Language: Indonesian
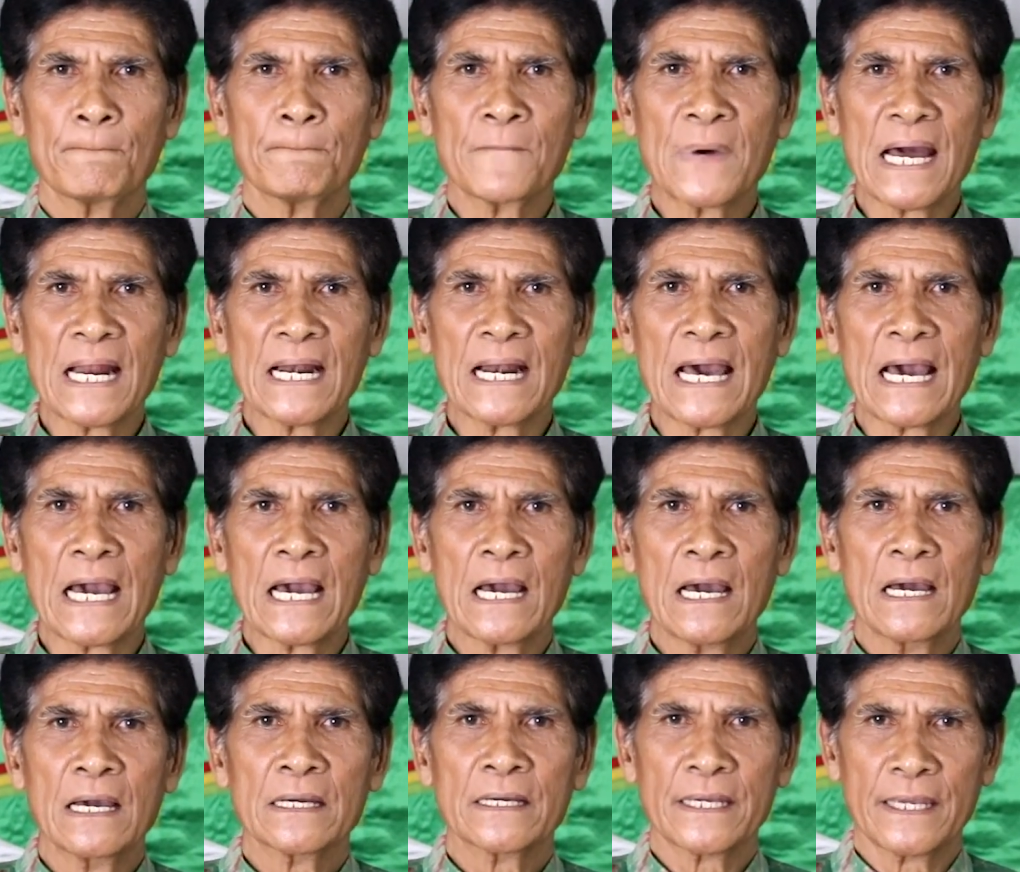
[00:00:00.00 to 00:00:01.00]

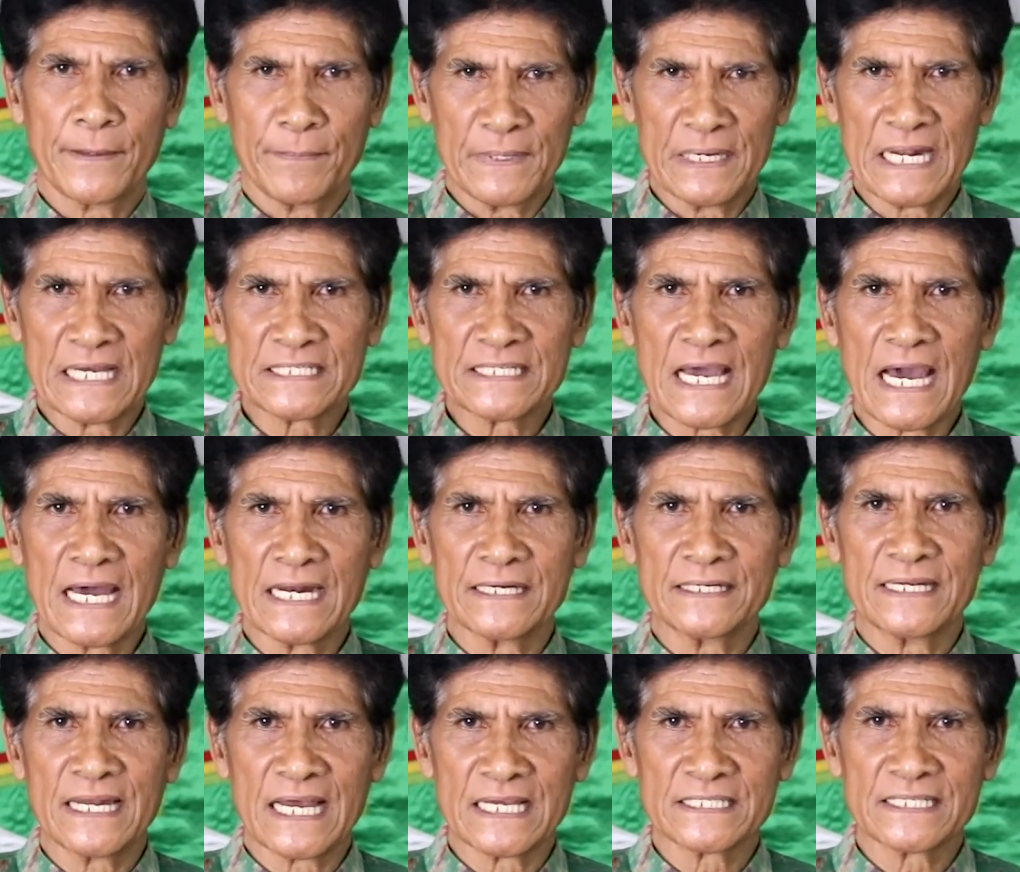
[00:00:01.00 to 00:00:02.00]
malah
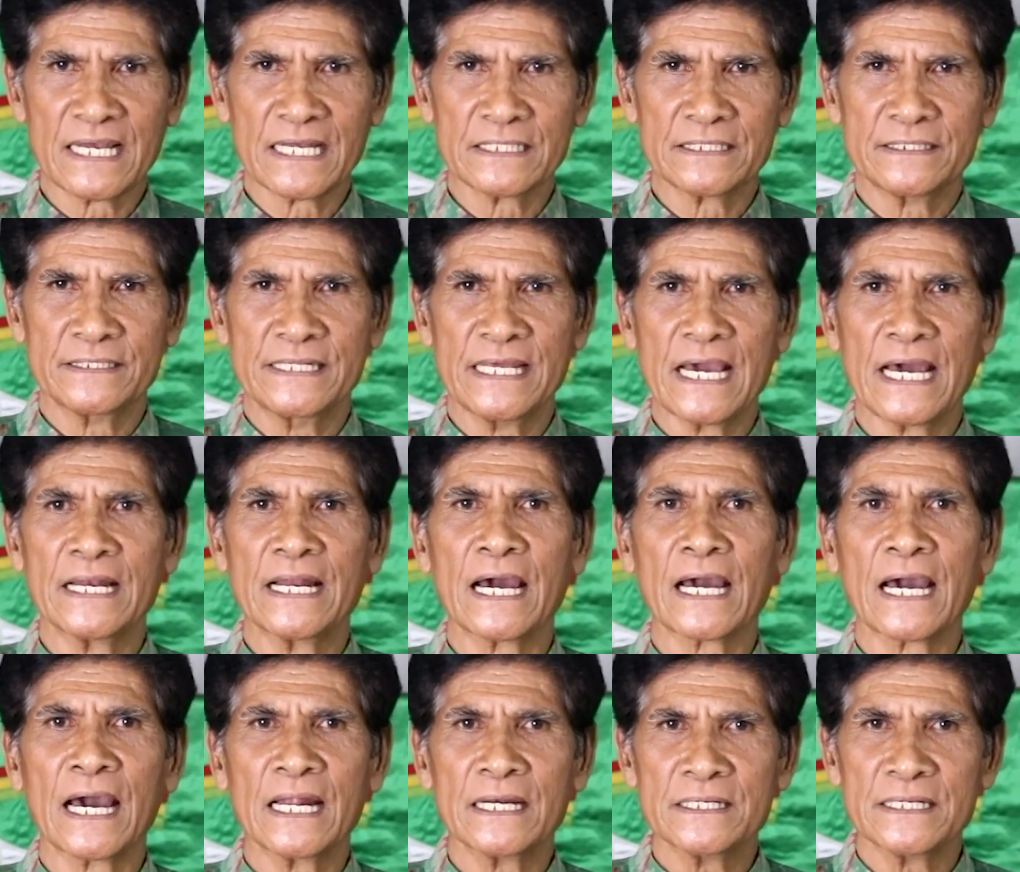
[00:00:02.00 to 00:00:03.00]
kebinasaan dasar
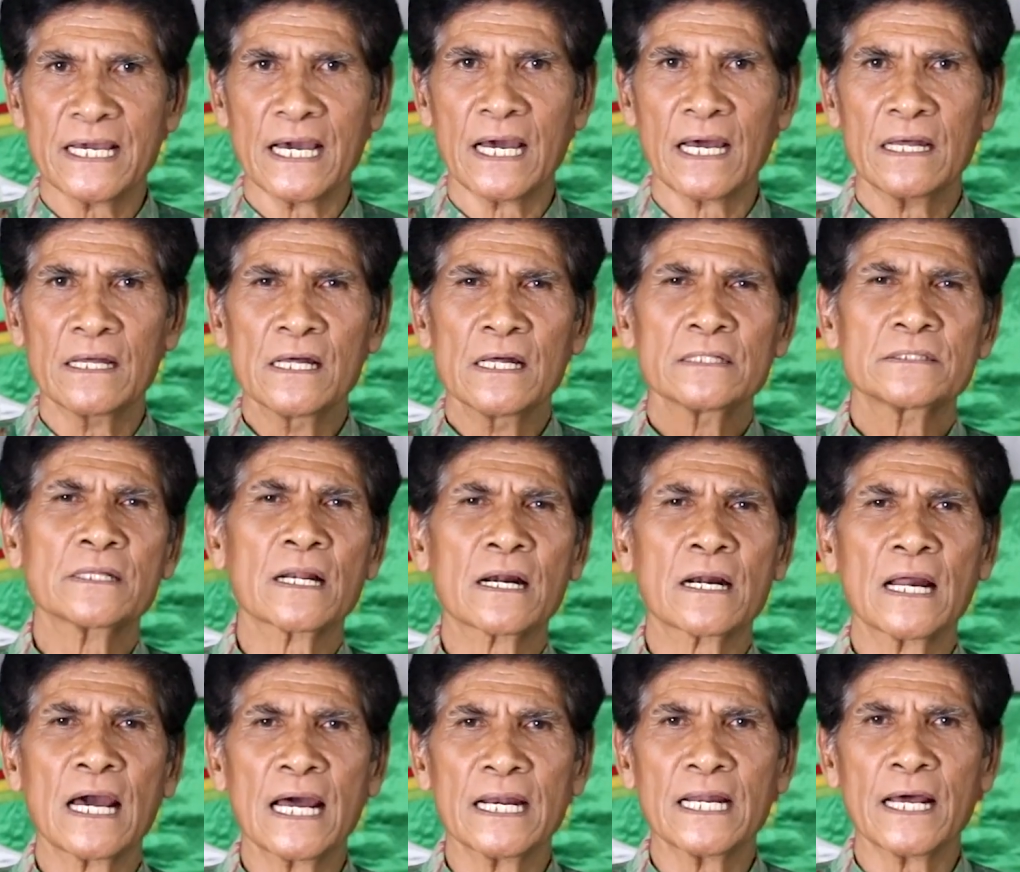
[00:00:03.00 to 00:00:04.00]
diadakannya
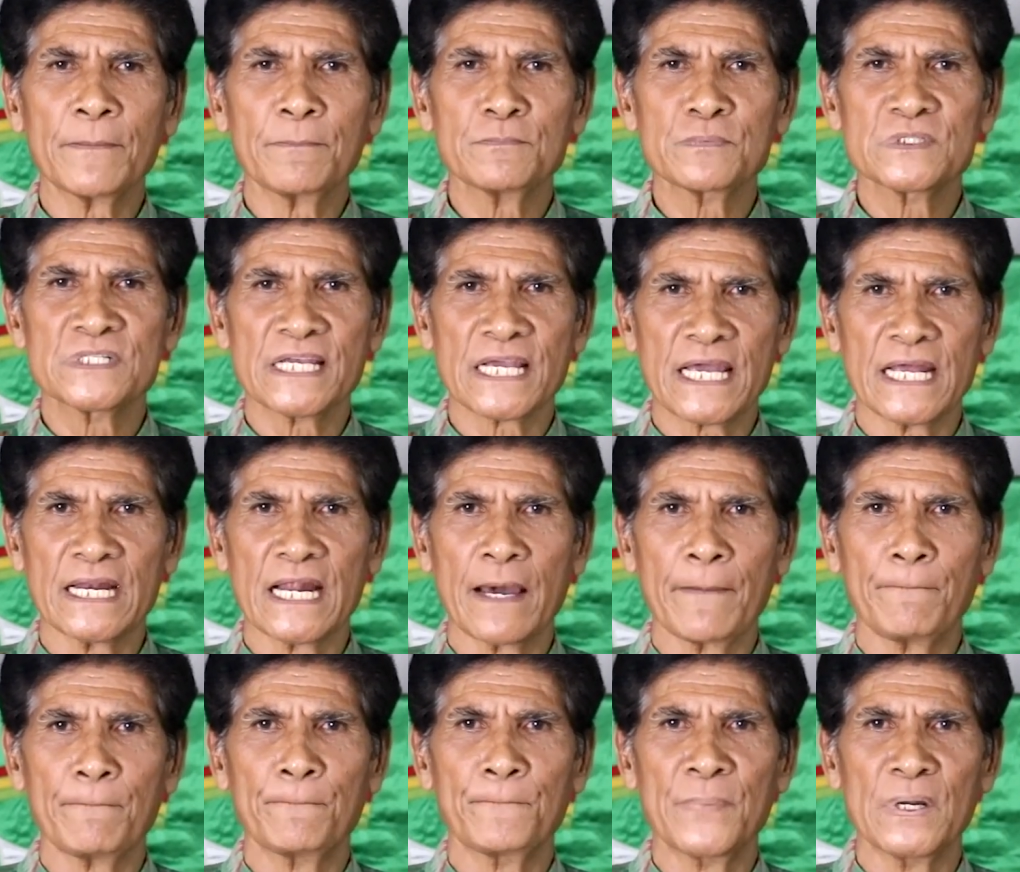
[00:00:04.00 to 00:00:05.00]
terhadap
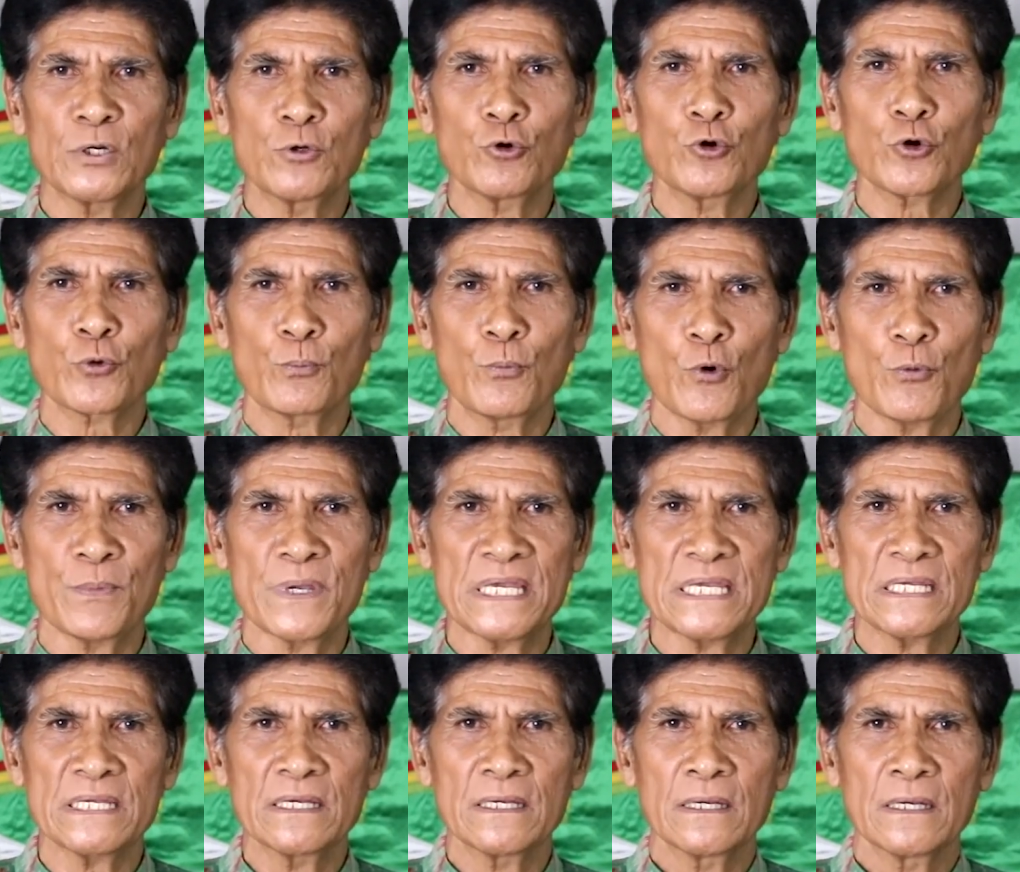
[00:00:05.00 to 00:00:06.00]
segenap penduduk
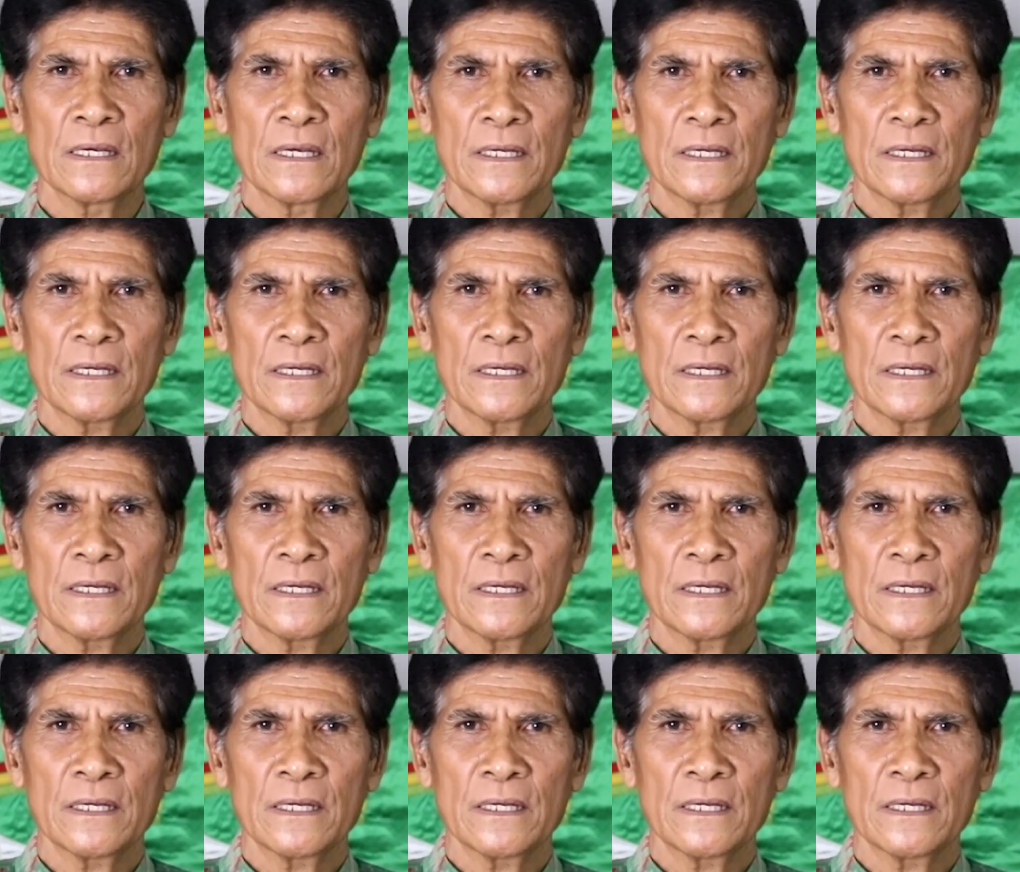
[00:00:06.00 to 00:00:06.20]
bumi.